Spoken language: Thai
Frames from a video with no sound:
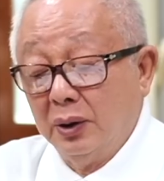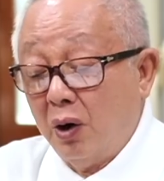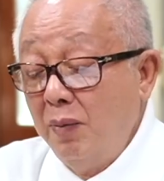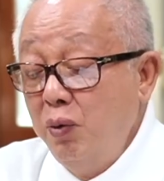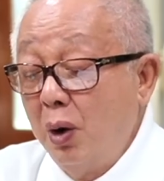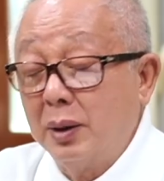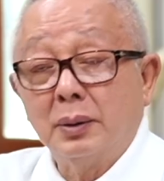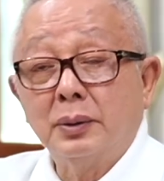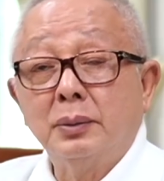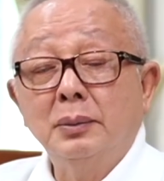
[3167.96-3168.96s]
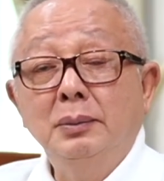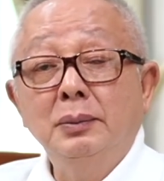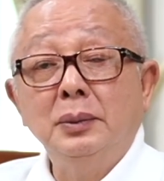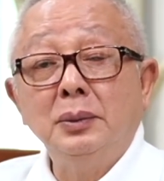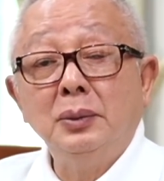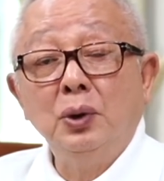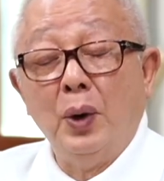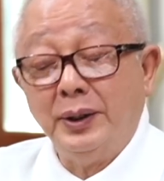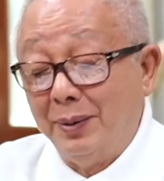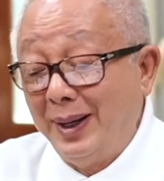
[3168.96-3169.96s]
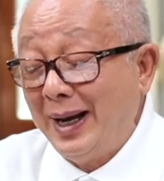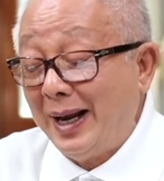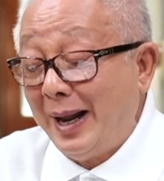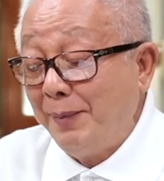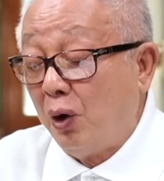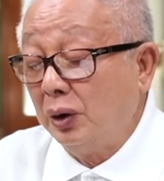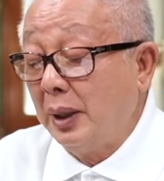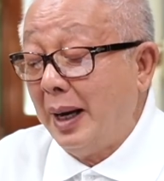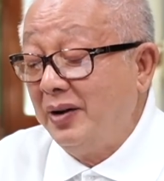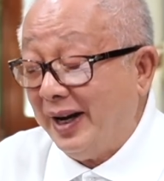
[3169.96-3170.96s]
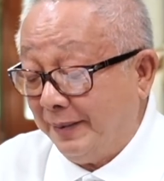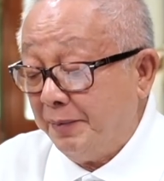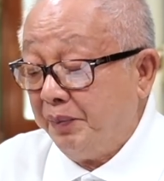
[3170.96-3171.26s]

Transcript: ของพวกหน่วยสืบราชการลับของอังกฤษ